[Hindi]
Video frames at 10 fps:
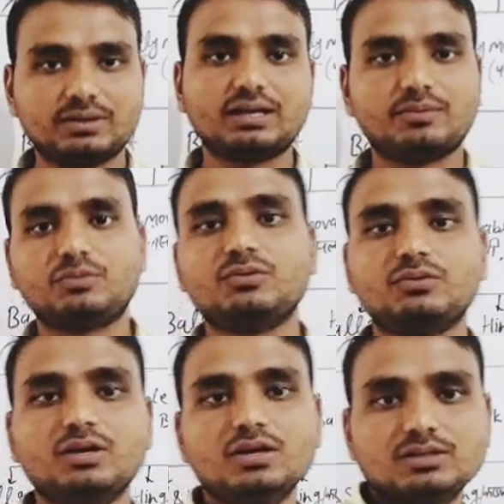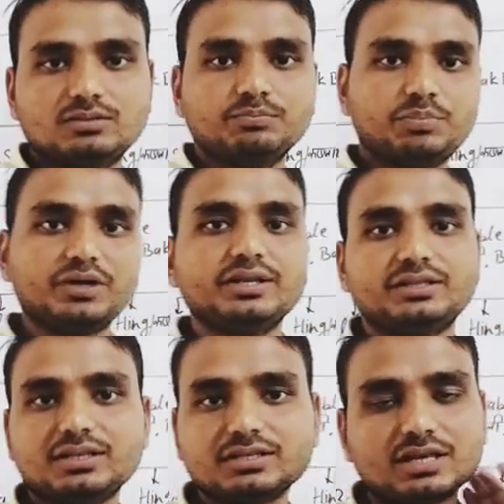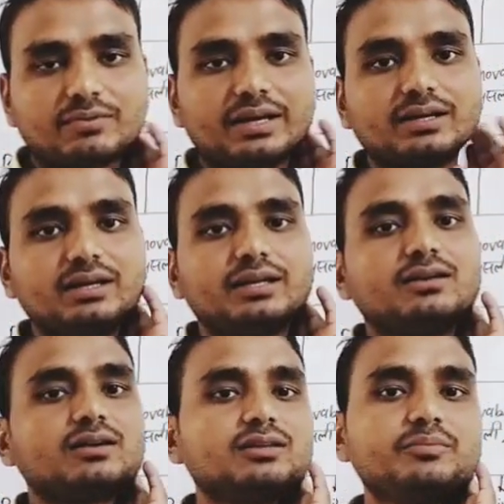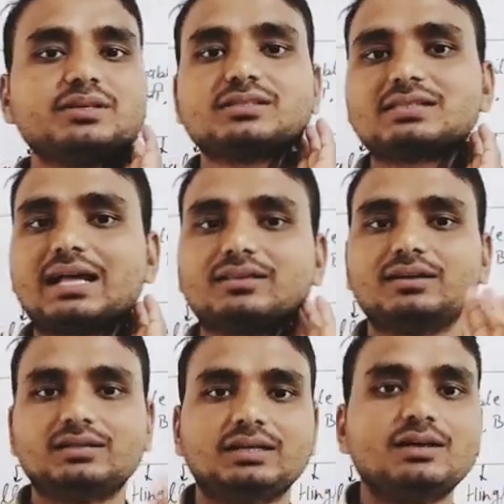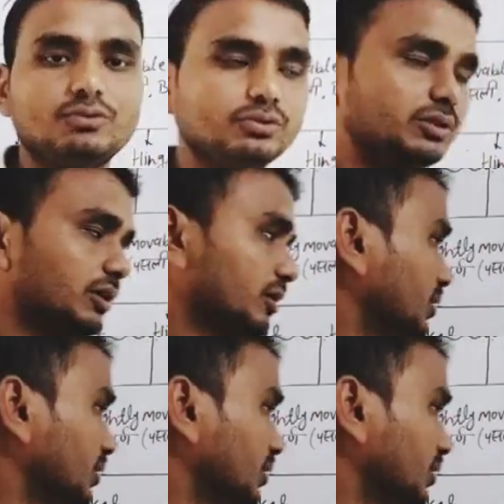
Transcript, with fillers: इससे वाले हम लोग पढ़ लेते हैं कि सर्वाइकल यानी गर्दन में सात हड्डियां होती